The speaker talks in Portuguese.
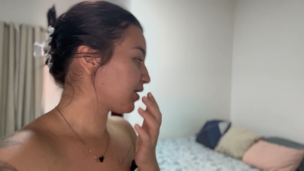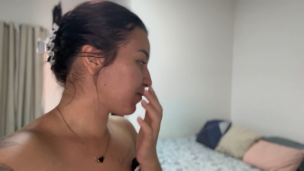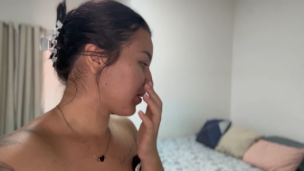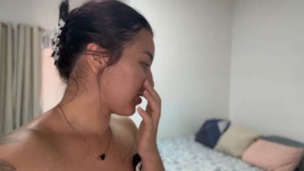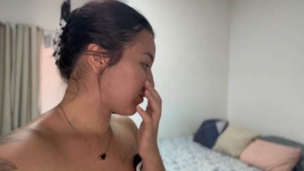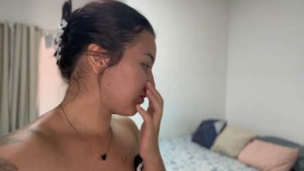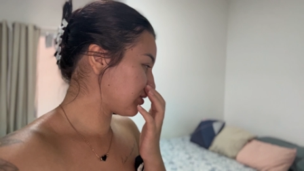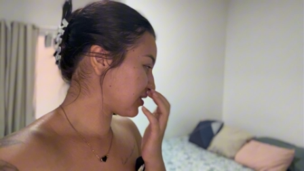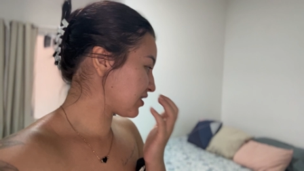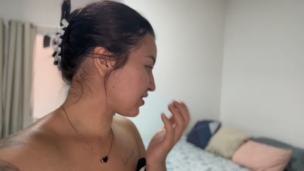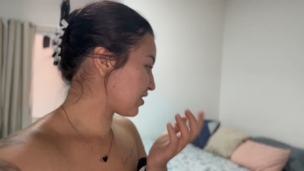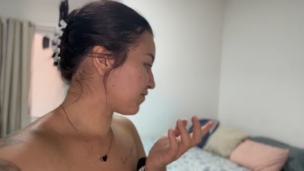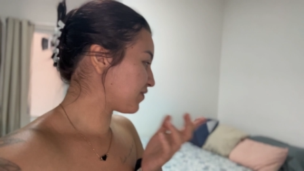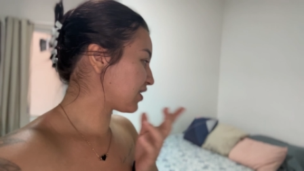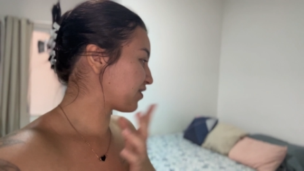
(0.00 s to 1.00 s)
minha coxa que
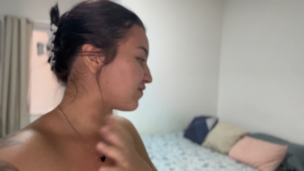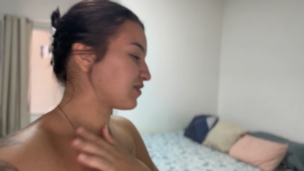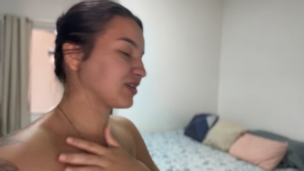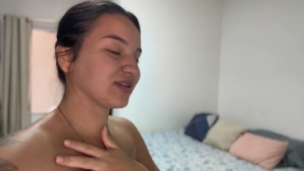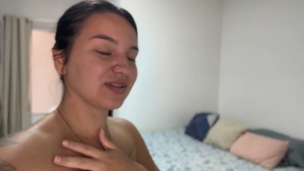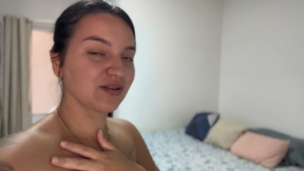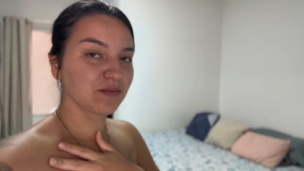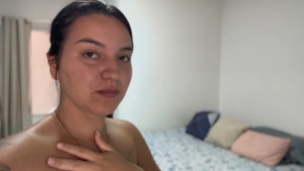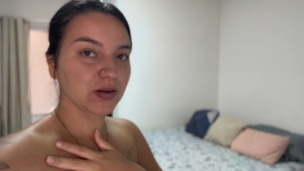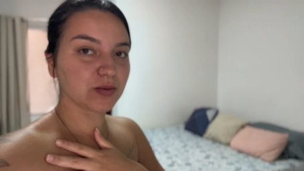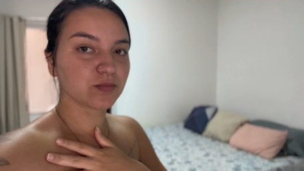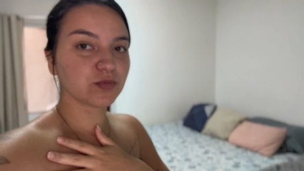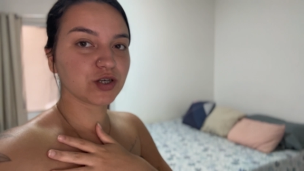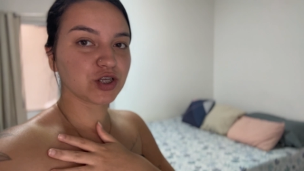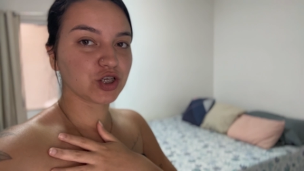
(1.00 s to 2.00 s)
tava lavada, que tava mais
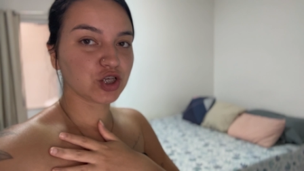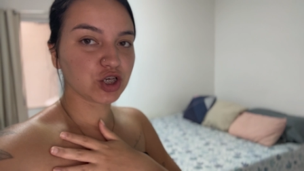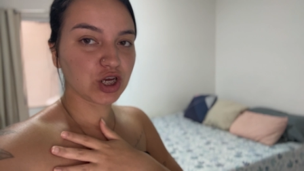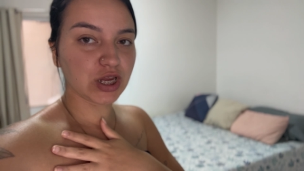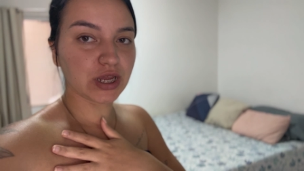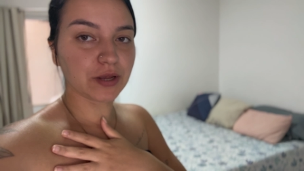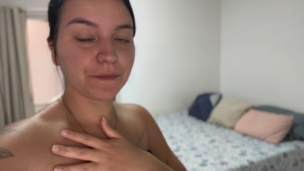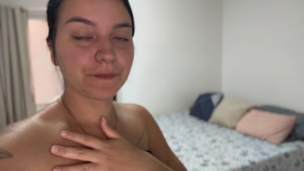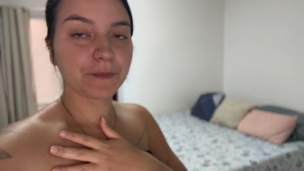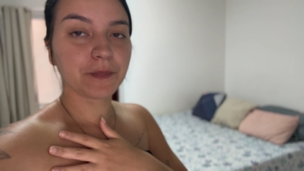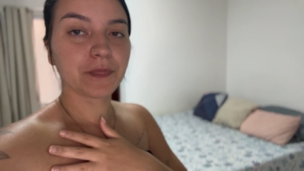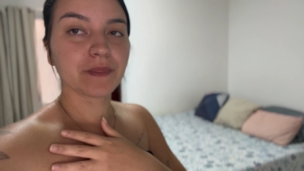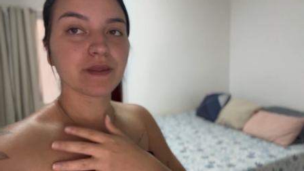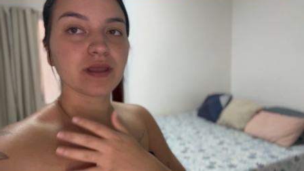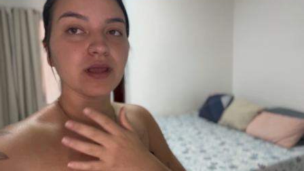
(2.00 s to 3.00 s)
bonitinha,
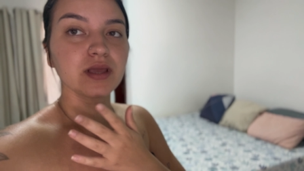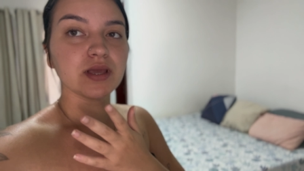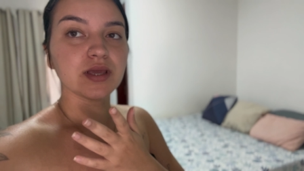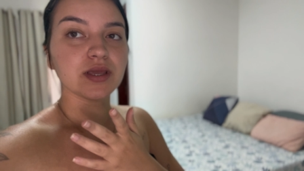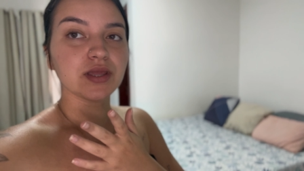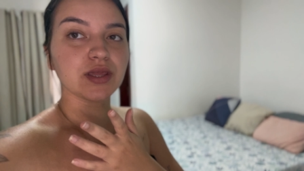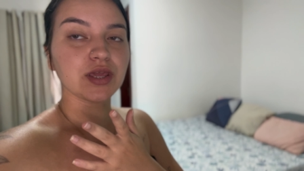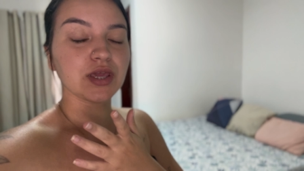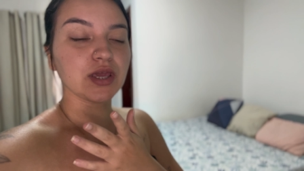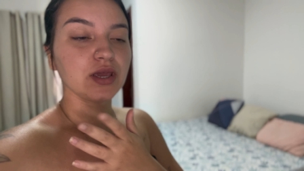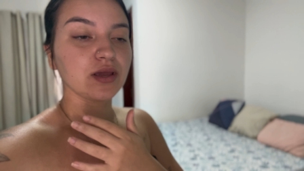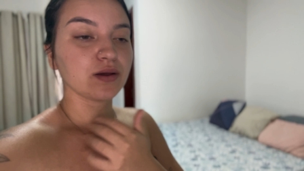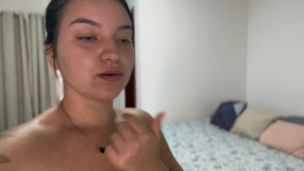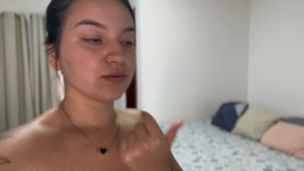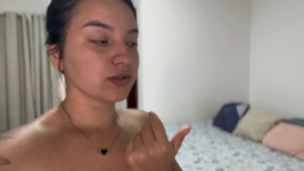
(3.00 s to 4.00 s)

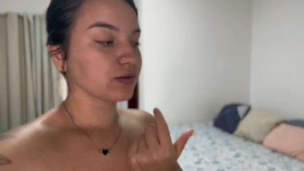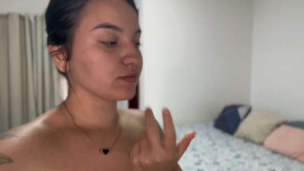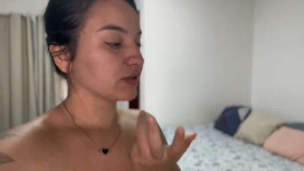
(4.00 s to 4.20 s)
que eu não